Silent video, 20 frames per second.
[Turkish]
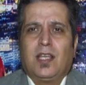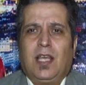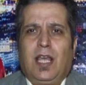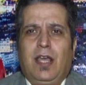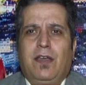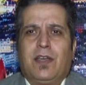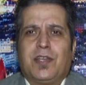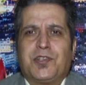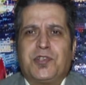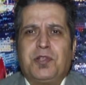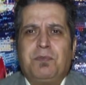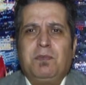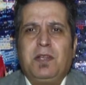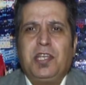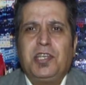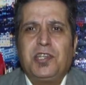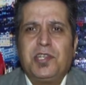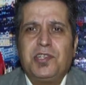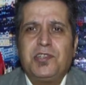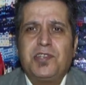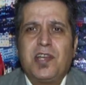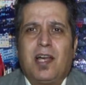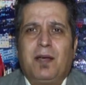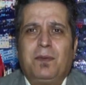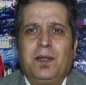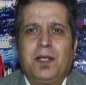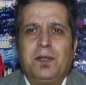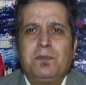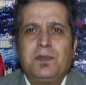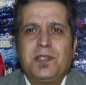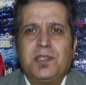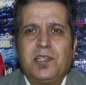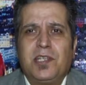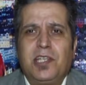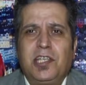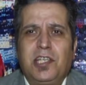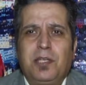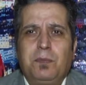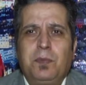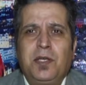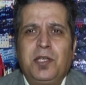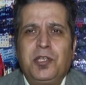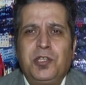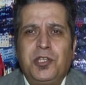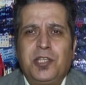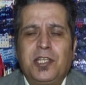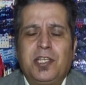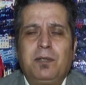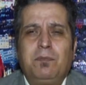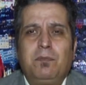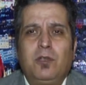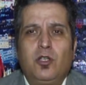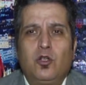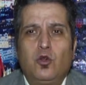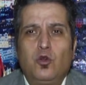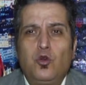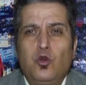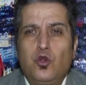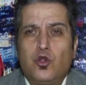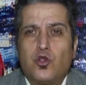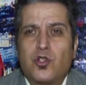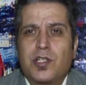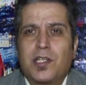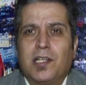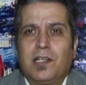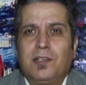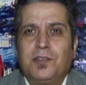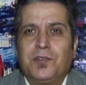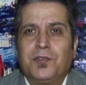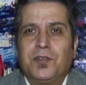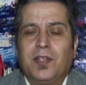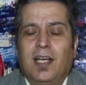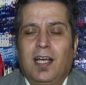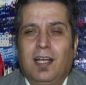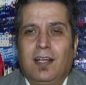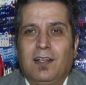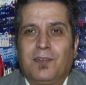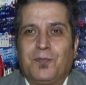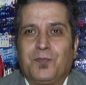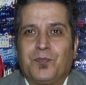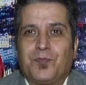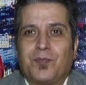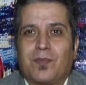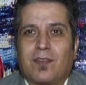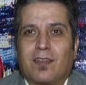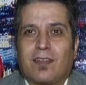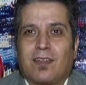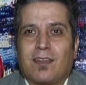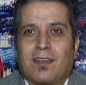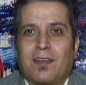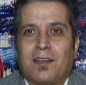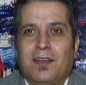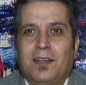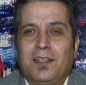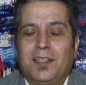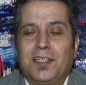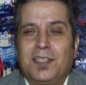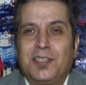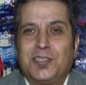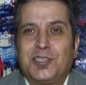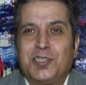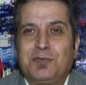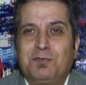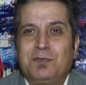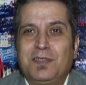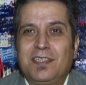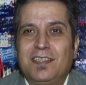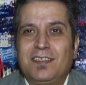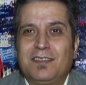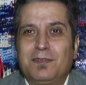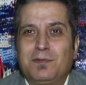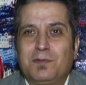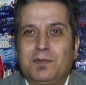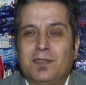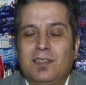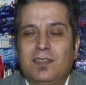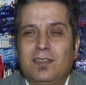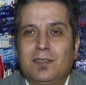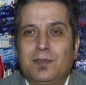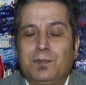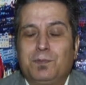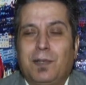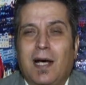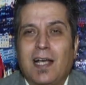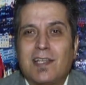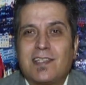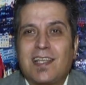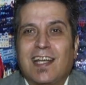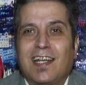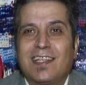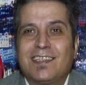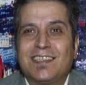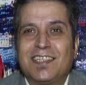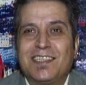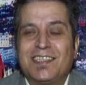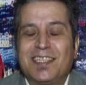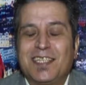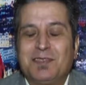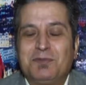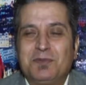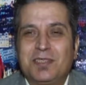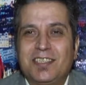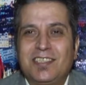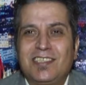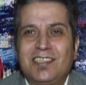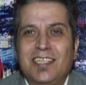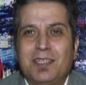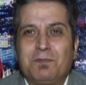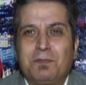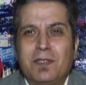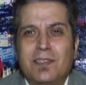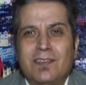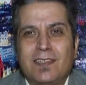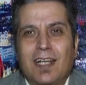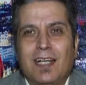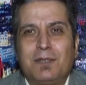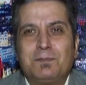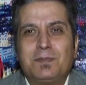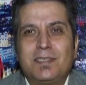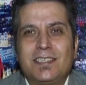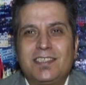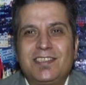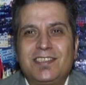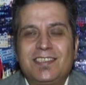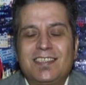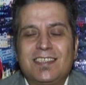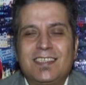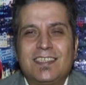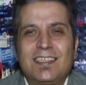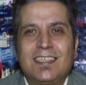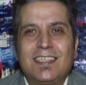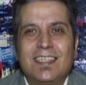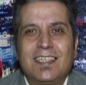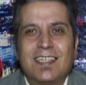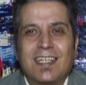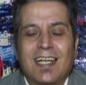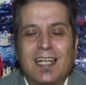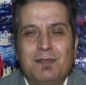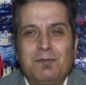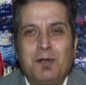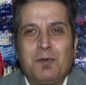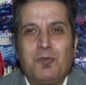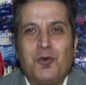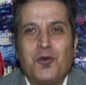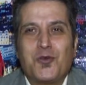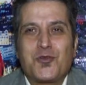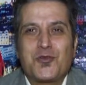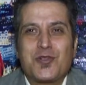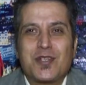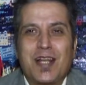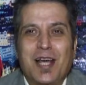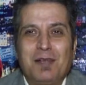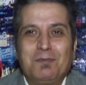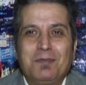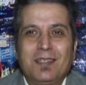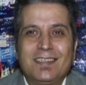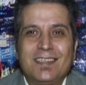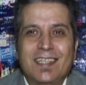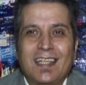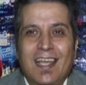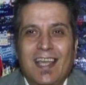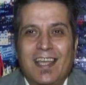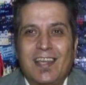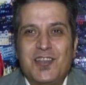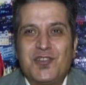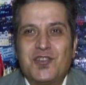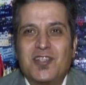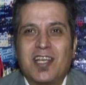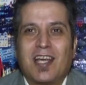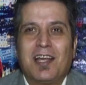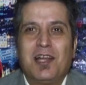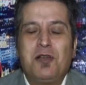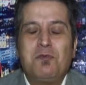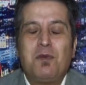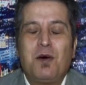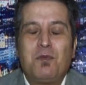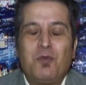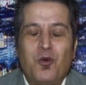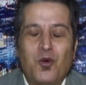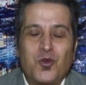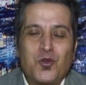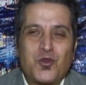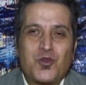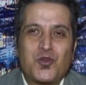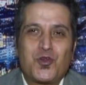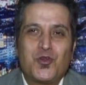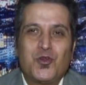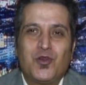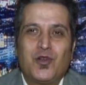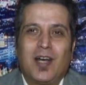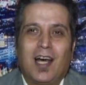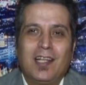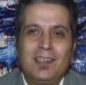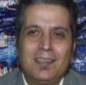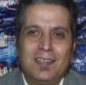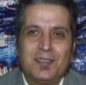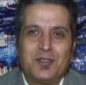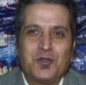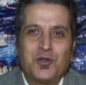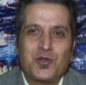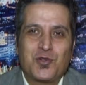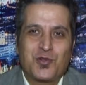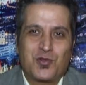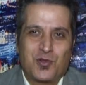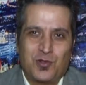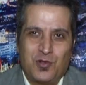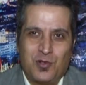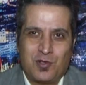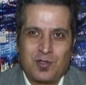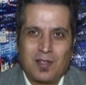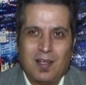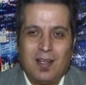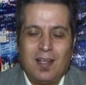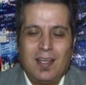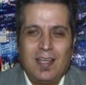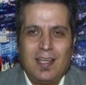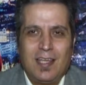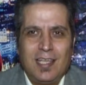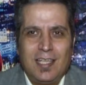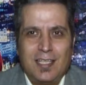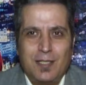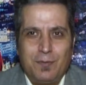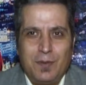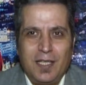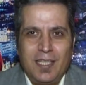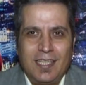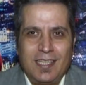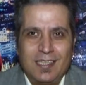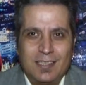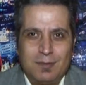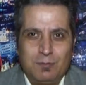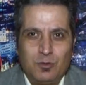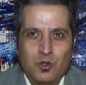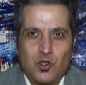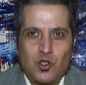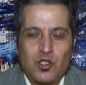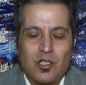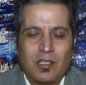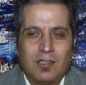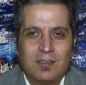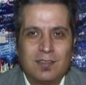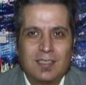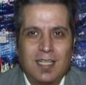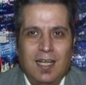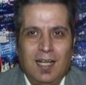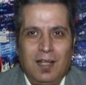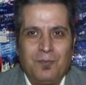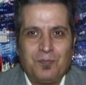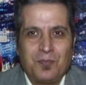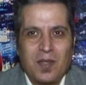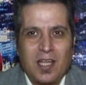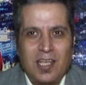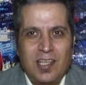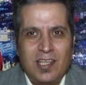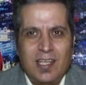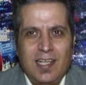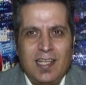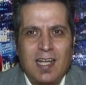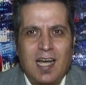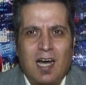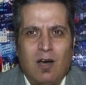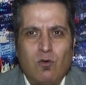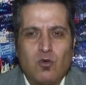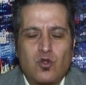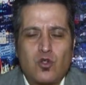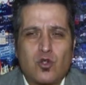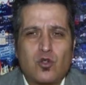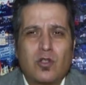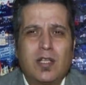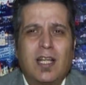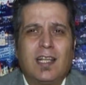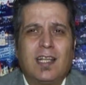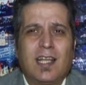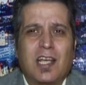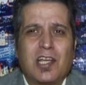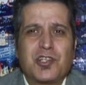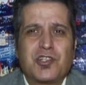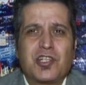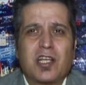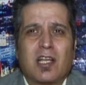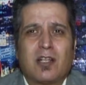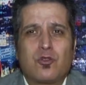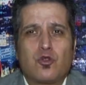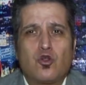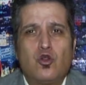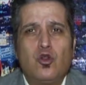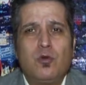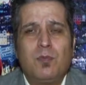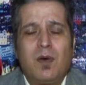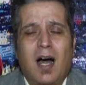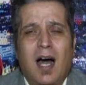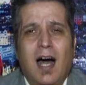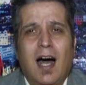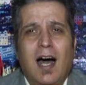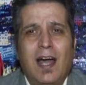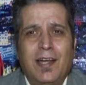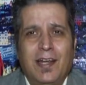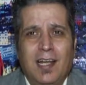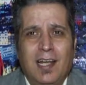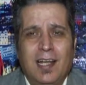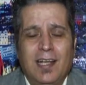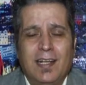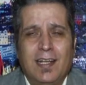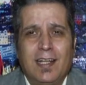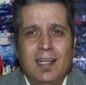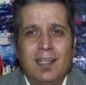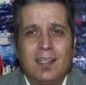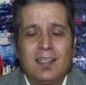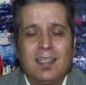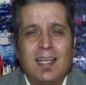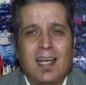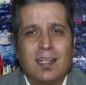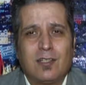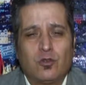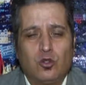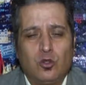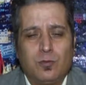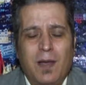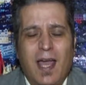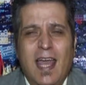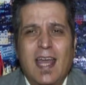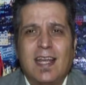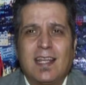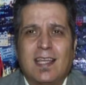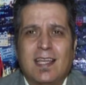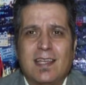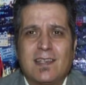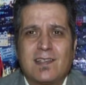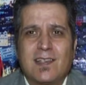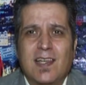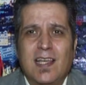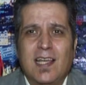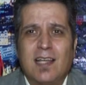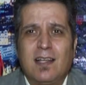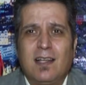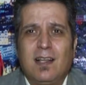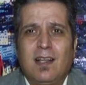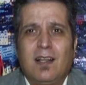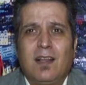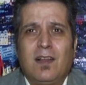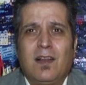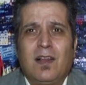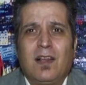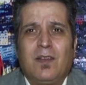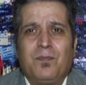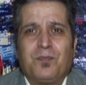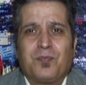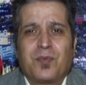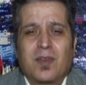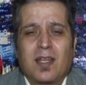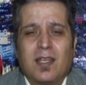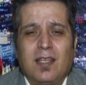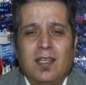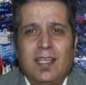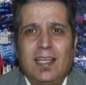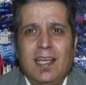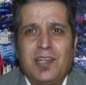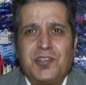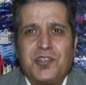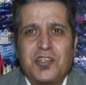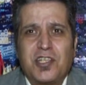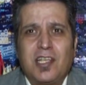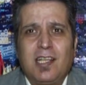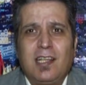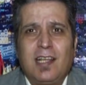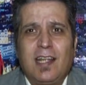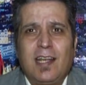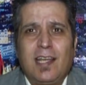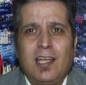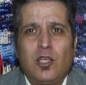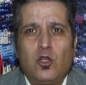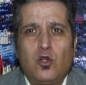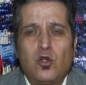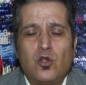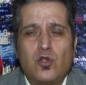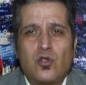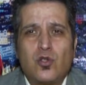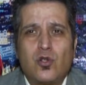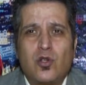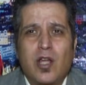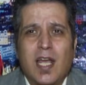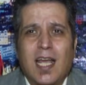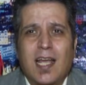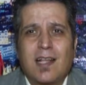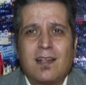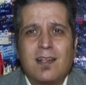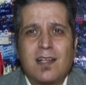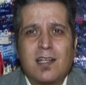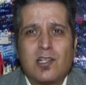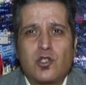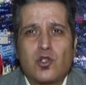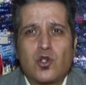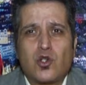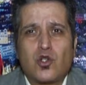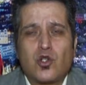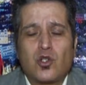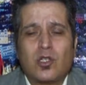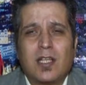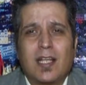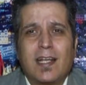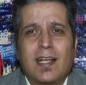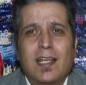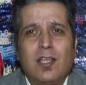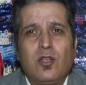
Evet şimdi ikinci haberimiz 2023 yılında e, şimdi e, bazı arkadaşlarımız diyecek biz daha birinci klima bonusunu almadı. ikinci klima bonusunu anlatıyorsunuz. 2023 yılında yine Avusturya'da yaşayan tüm hanelere yani tüm herkese yetişkinlere 200 euroya kadar çocuklara